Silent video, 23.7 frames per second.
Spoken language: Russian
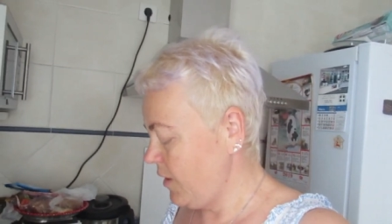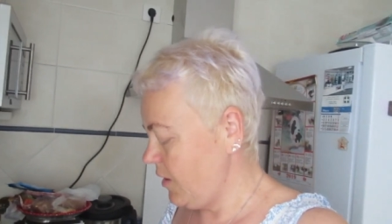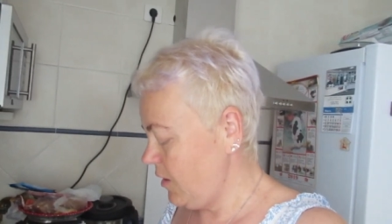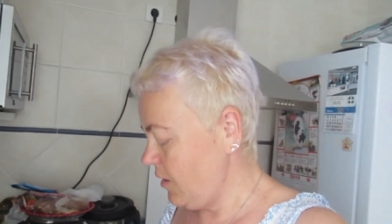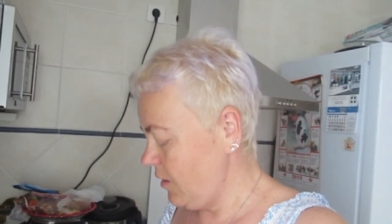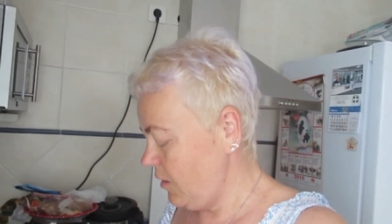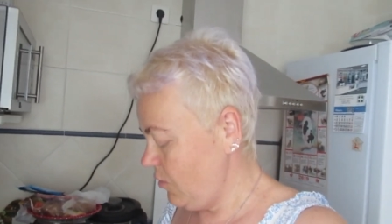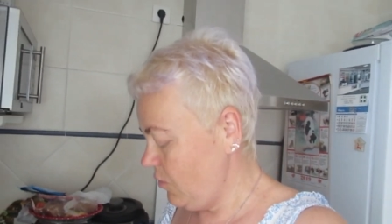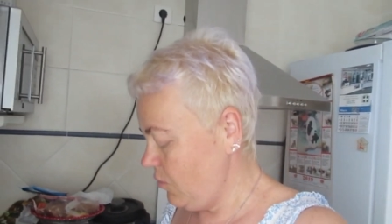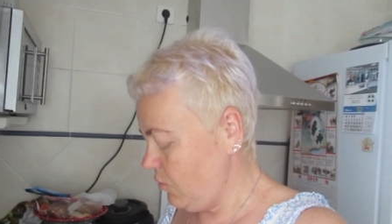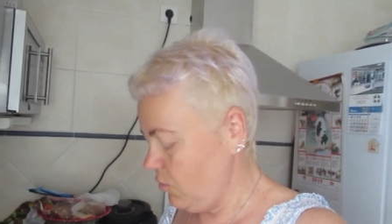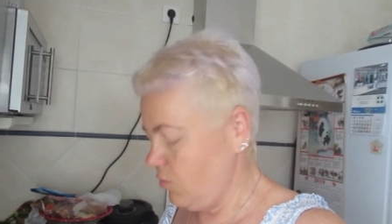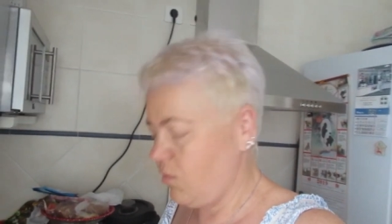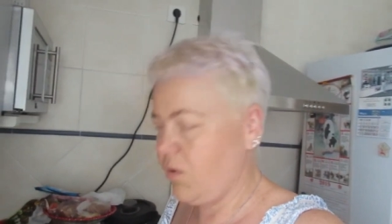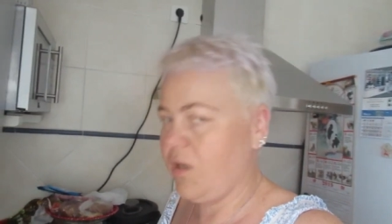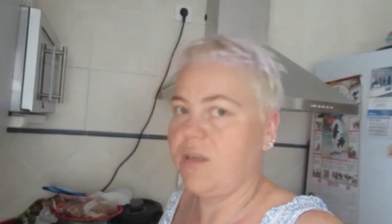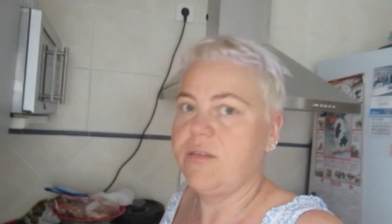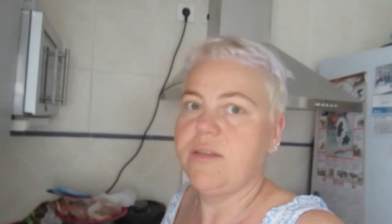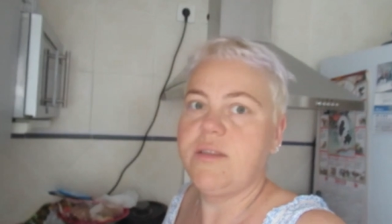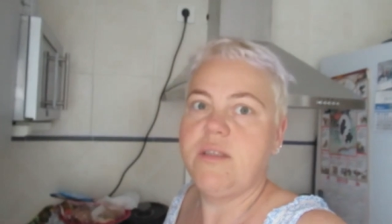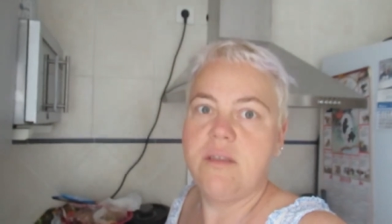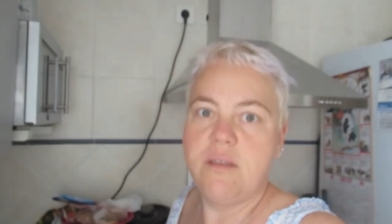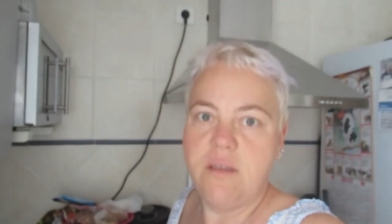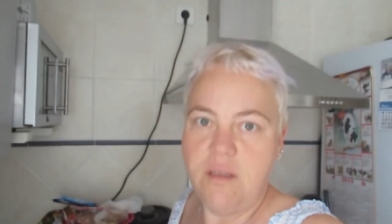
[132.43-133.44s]
Ну, ну
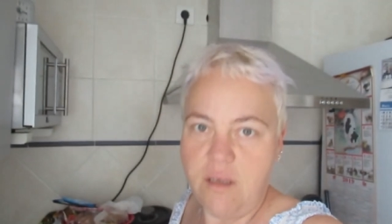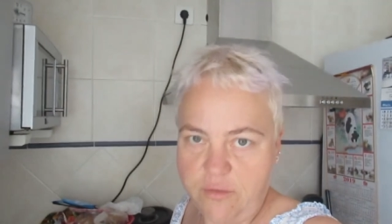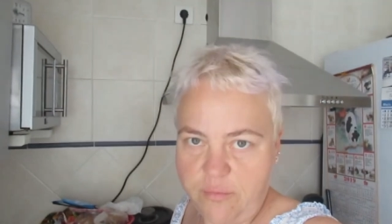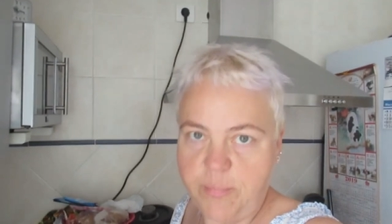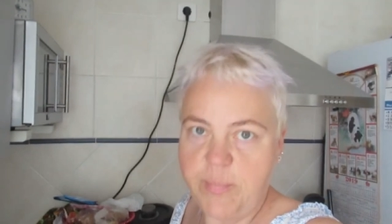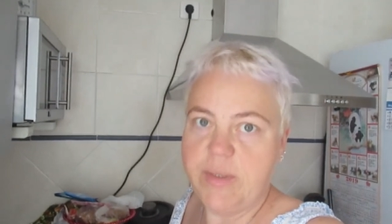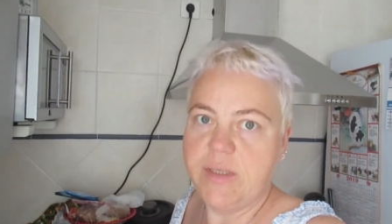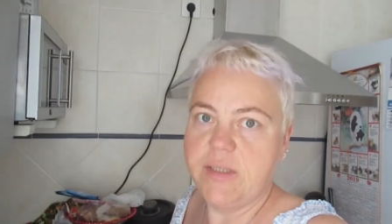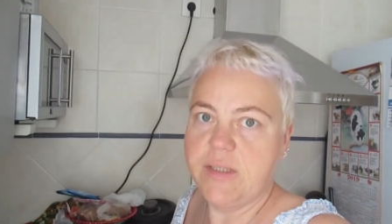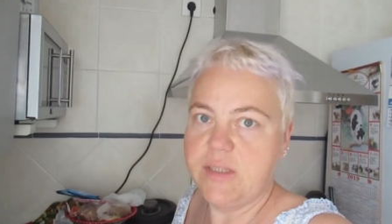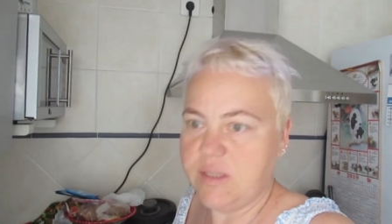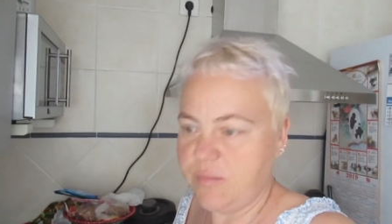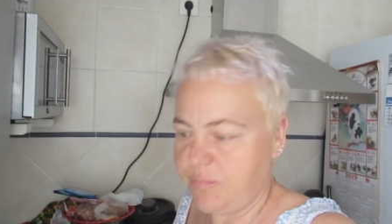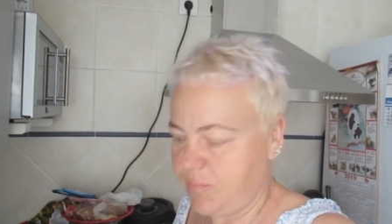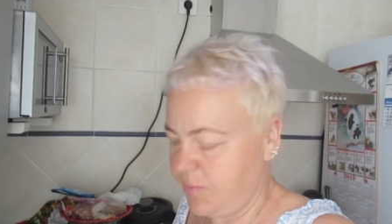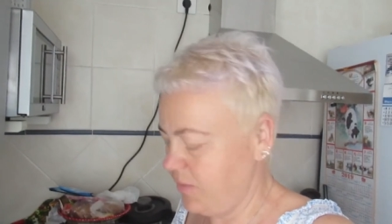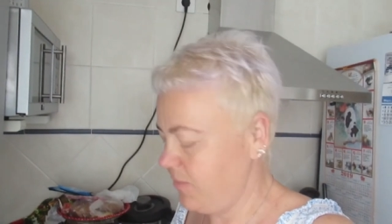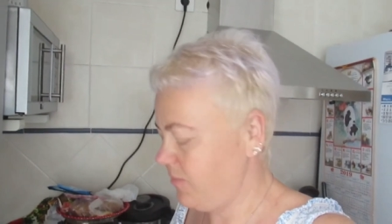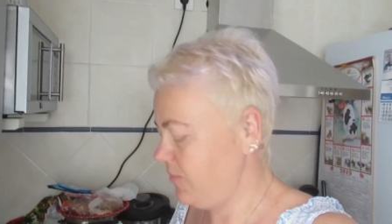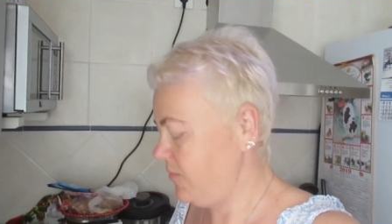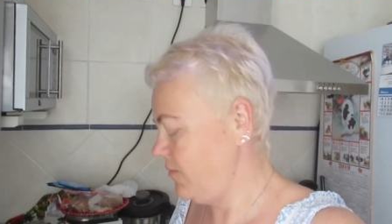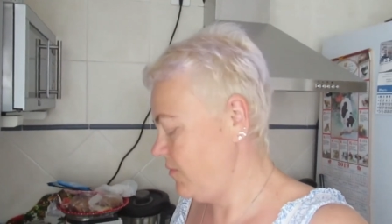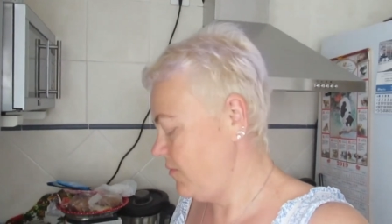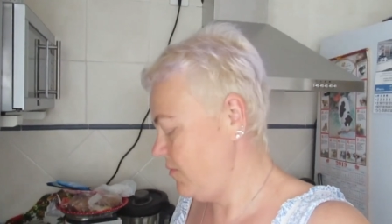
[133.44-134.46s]
как всегда, в
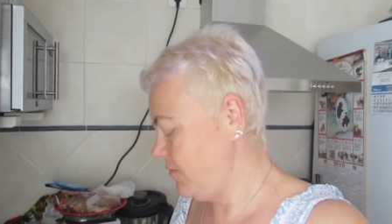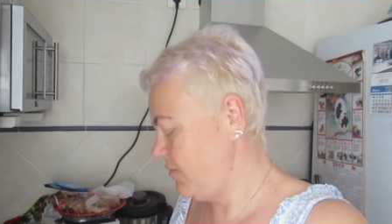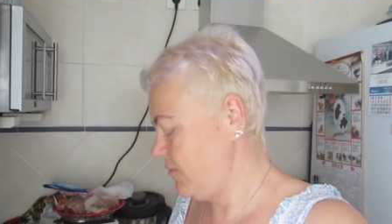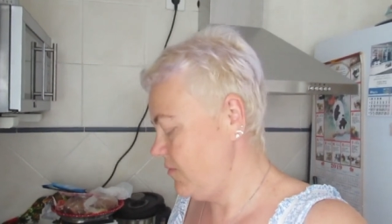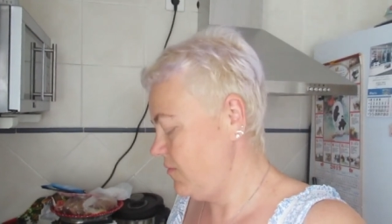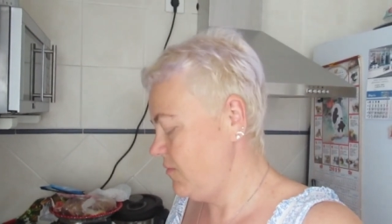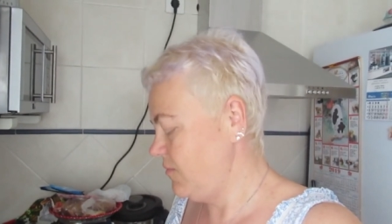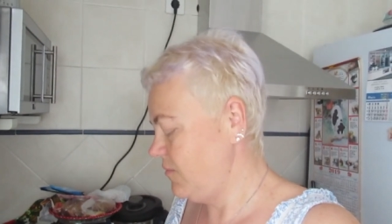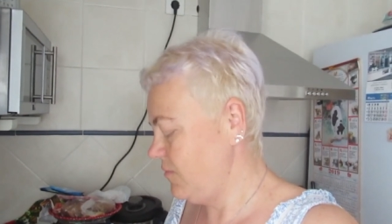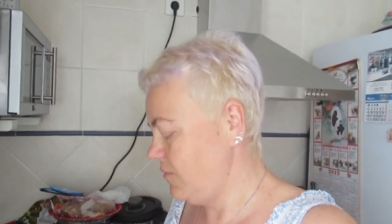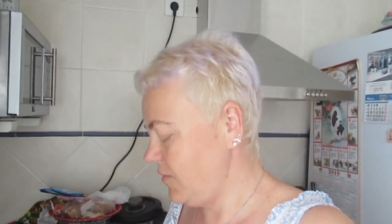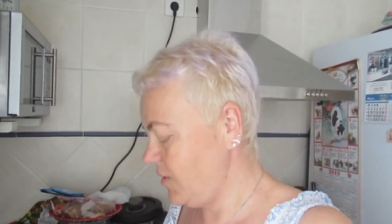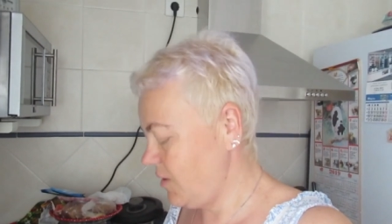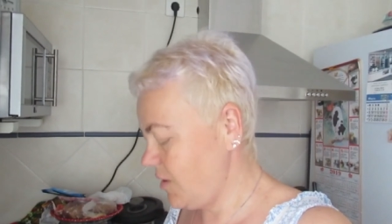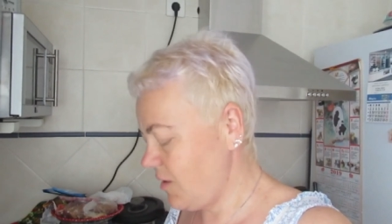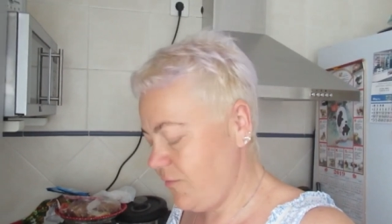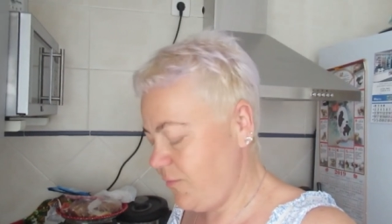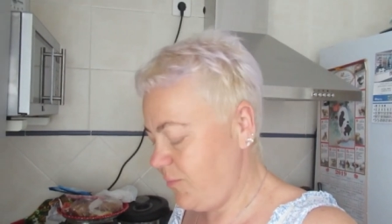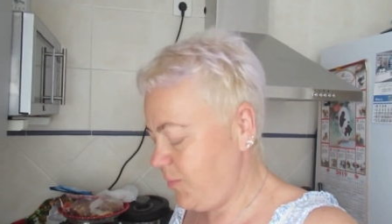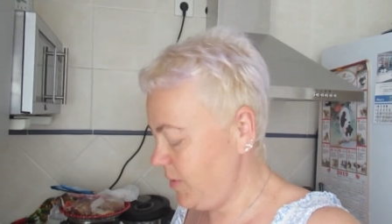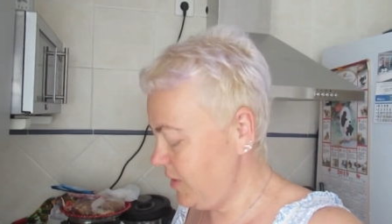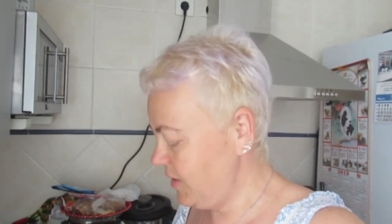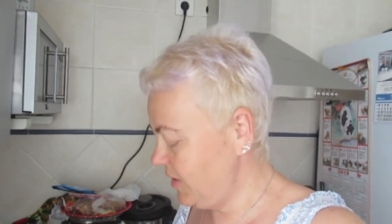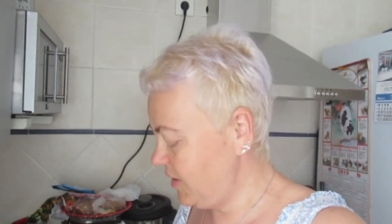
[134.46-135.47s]
принципе.
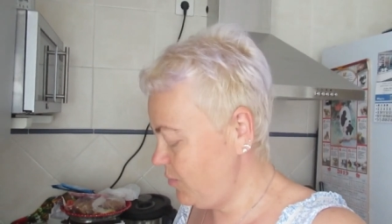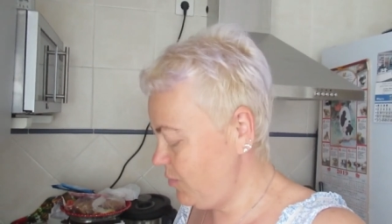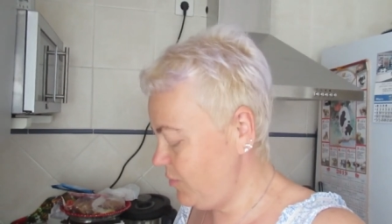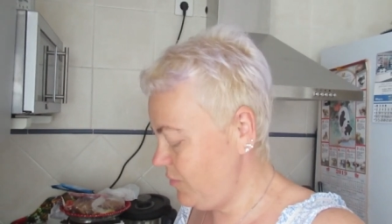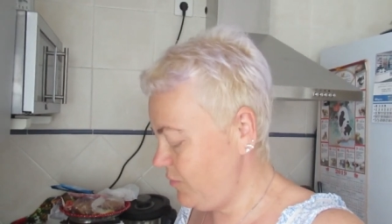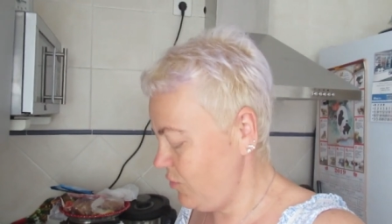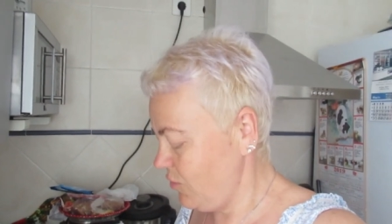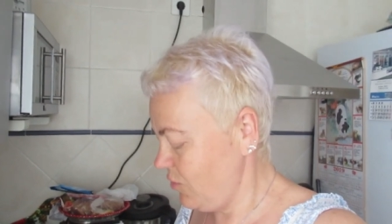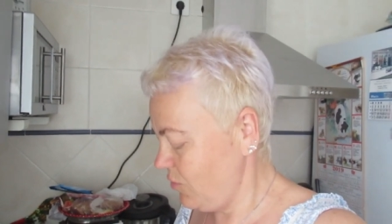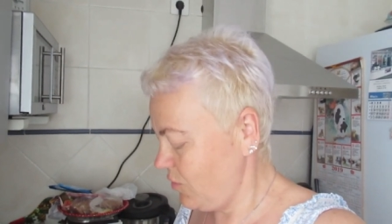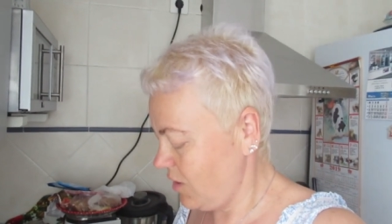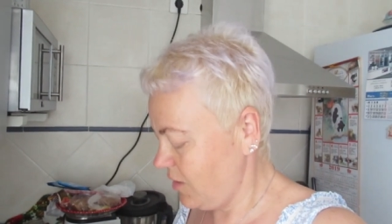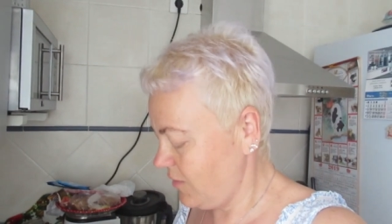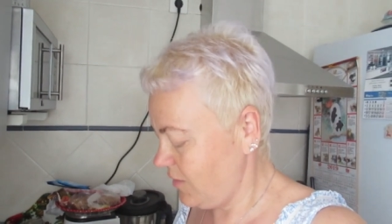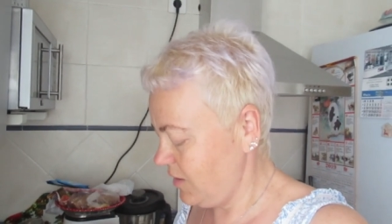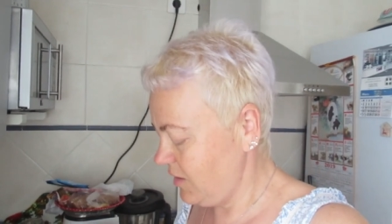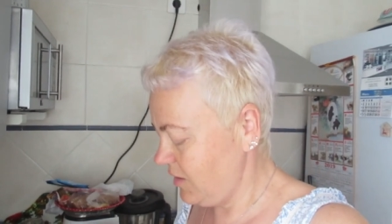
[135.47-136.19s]
Как, в принципе, все как